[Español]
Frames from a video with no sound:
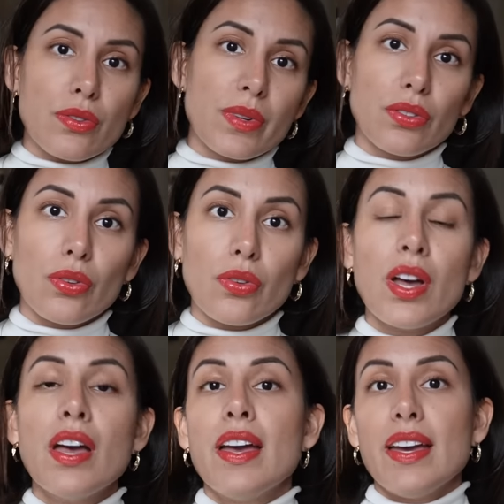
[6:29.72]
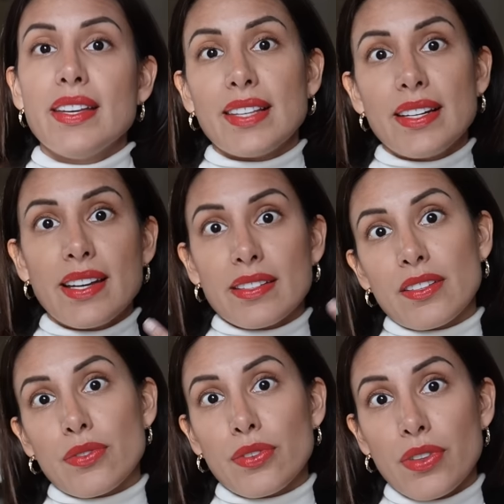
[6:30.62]
sobre todo esta línea de
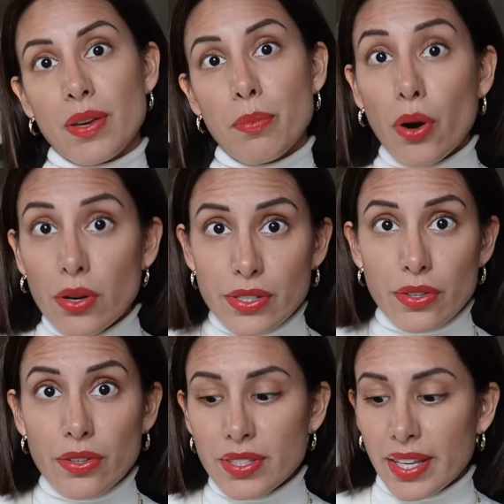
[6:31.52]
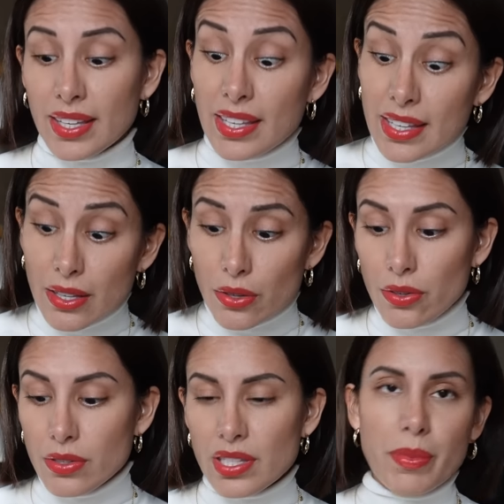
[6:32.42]
accesorios de bolsos,
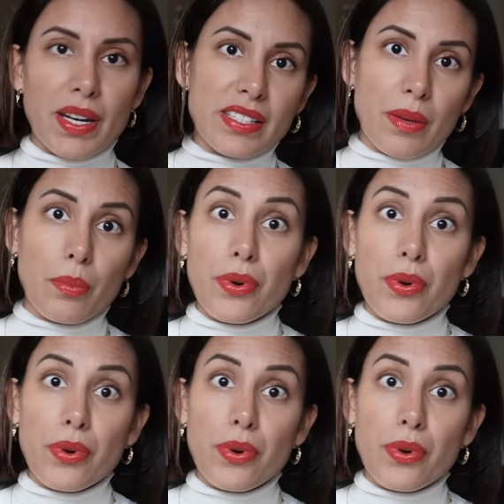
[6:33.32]
tejidos, también hacen